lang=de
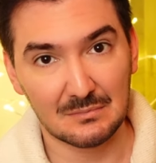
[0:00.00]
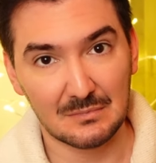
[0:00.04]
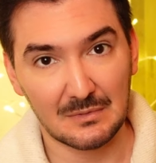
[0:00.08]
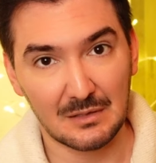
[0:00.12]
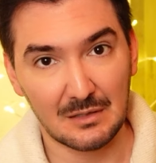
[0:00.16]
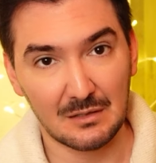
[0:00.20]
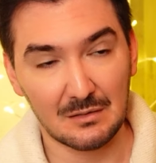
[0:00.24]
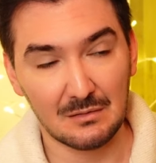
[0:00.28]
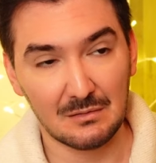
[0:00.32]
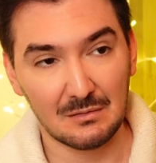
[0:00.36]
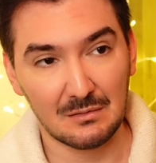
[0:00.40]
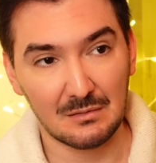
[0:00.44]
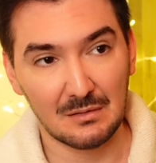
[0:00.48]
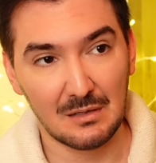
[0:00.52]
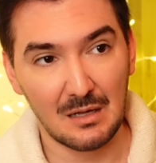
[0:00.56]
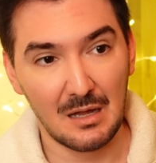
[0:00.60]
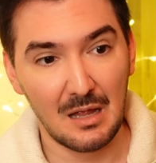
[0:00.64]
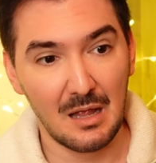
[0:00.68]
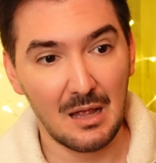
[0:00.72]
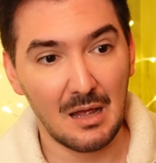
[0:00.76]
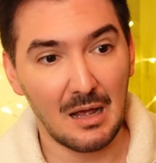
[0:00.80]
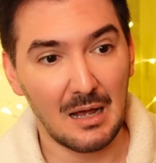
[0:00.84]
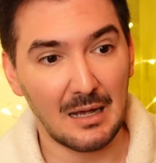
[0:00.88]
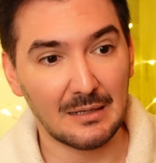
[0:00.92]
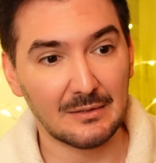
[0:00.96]
Ne?
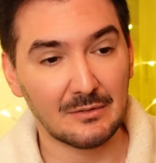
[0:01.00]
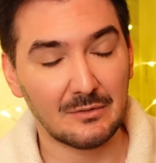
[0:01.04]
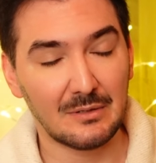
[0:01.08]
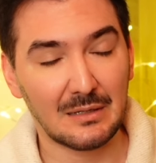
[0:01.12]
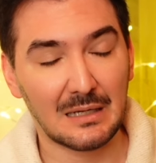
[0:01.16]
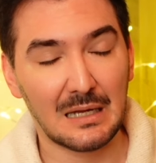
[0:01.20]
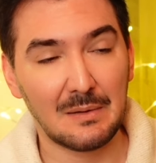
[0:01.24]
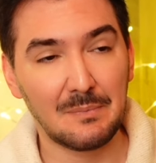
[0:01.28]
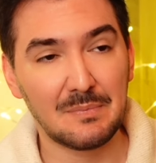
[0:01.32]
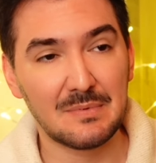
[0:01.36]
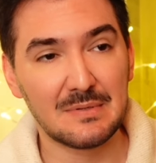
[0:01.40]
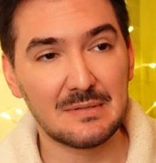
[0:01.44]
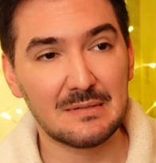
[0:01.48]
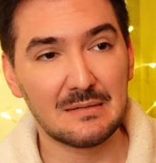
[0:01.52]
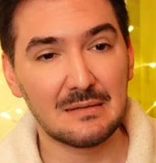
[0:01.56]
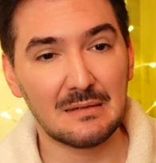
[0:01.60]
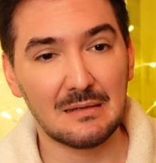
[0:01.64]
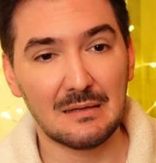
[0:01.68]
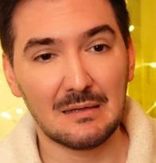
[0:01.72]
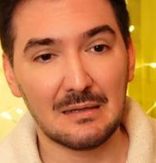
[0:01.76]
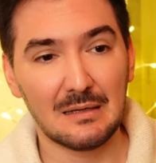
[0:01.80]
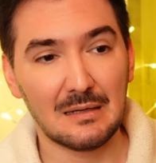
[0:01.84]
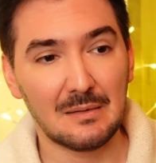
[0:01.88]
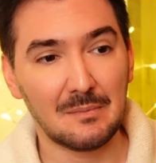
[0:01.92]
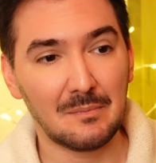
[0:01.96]
Also da gibt es
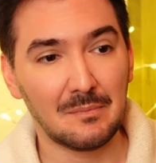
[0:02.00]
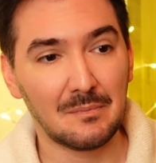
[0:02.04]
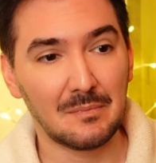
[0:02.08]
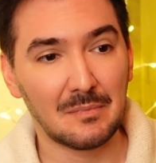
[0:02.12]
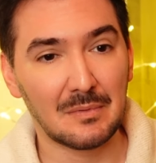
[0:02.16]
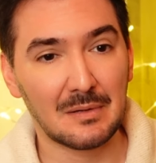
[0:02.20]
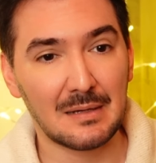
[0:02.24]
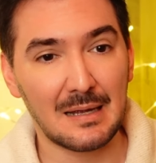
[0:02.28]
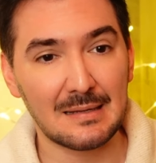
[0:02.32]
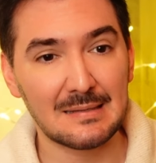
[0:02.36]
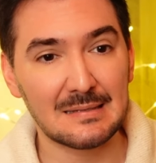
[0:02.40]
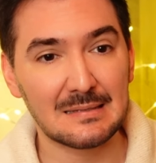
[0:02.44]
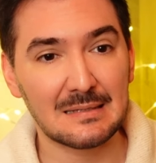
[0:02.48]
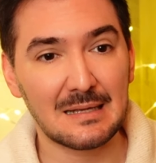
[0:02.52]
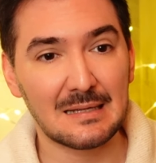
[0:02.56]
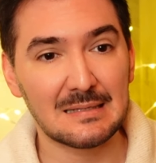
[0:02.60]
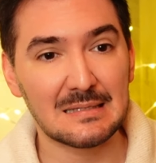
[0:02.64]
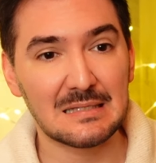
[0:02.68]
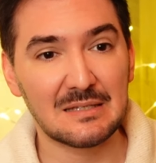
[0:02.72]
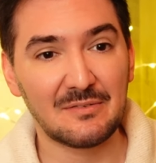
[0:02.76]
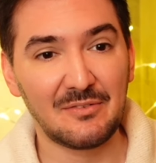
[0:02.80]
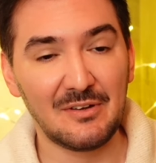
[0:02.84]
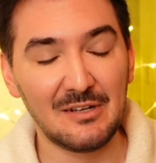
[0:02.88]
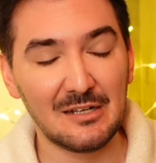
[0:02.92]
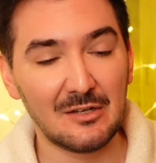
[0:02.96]
ähm, ganz,
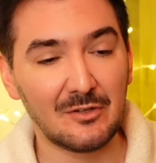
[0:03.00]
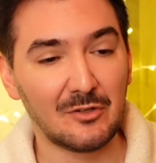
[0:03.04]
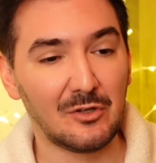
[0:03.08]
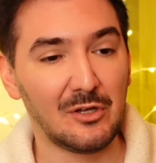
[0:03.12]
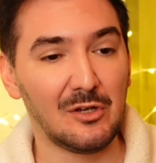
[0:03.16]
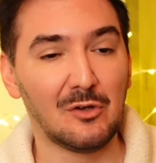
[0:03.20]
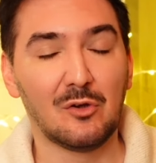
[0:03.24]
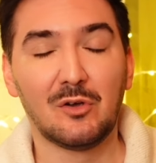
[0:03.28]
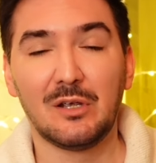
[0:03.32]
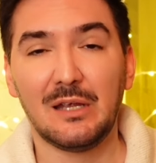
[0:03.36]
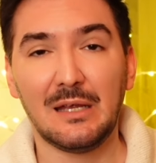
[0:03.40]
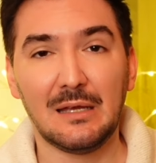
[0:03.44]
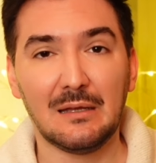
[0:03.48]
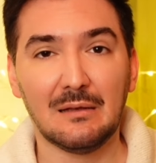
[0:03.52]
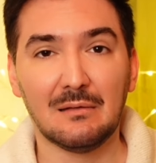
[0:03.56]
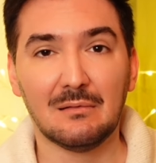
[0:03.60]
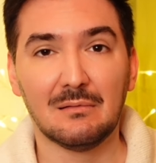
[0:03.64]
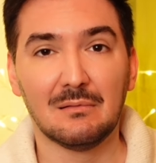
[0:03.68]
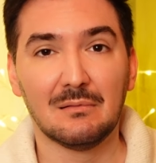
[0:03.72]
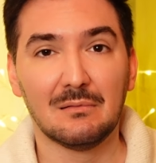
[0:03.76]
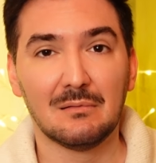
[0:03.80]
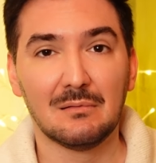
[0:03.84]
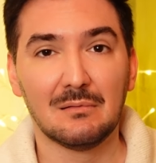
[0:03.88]
ganz viele Theorien.